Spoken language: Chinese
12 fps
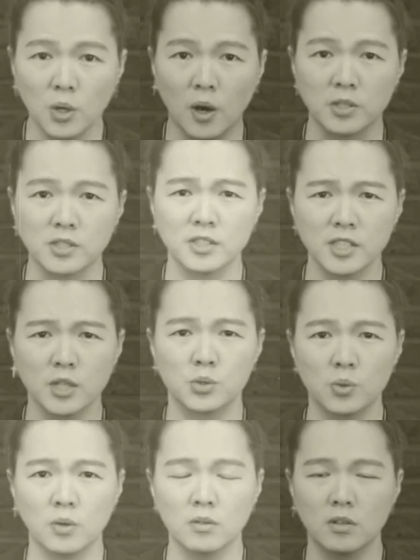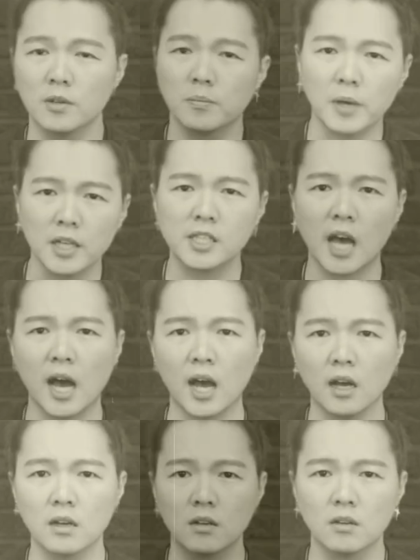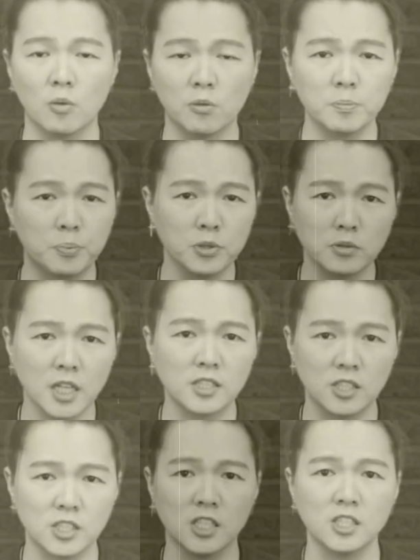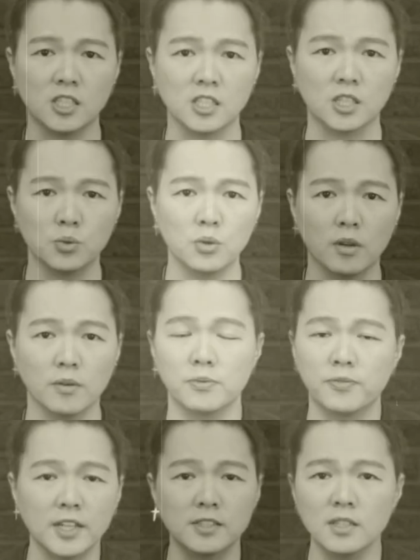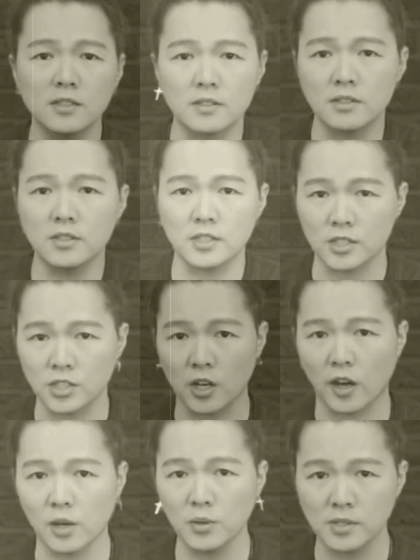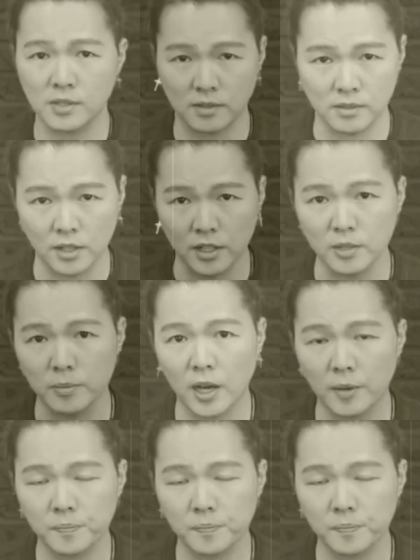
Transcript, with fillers: 就好像是在说没差，我们不用再执行几个月，反正只是几个小孩会死而已嘛。